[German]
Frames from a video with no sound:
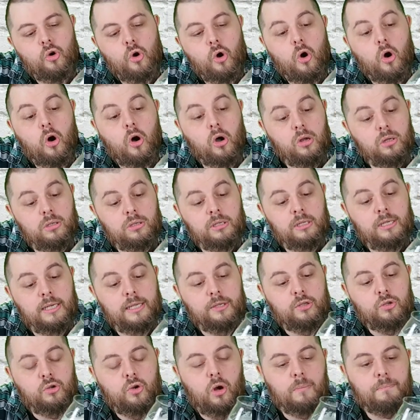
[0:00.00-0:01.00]

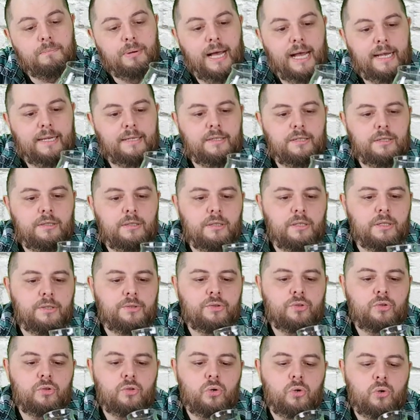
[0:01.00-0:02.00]
ordentlich kompakt
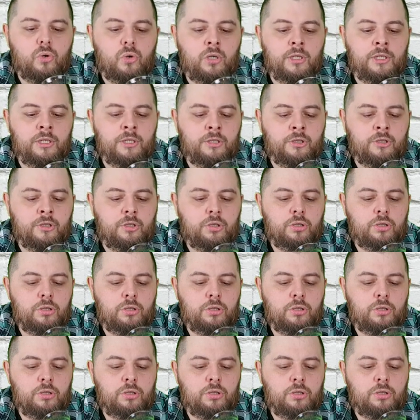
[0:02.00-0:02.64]
ist und